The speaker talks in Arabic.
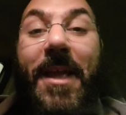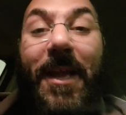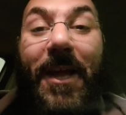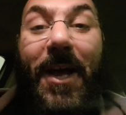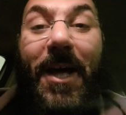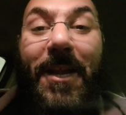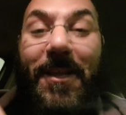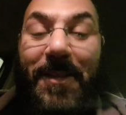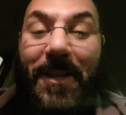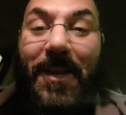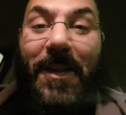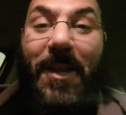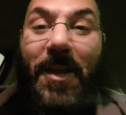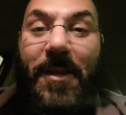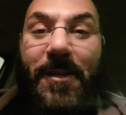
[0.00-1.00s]
قال صلى
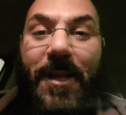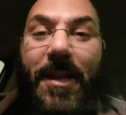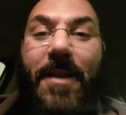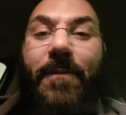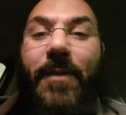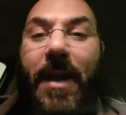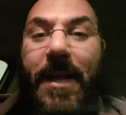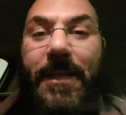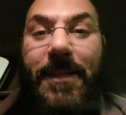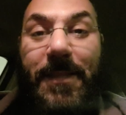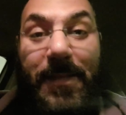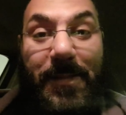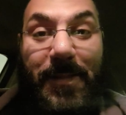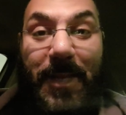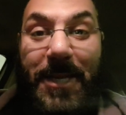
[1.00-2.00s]
الله عليه وسلم في الحديث
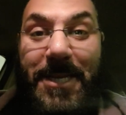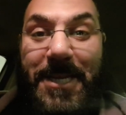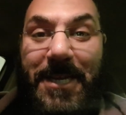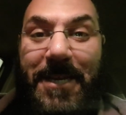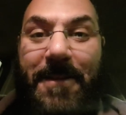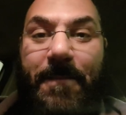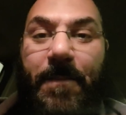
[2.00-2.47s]
الصحيح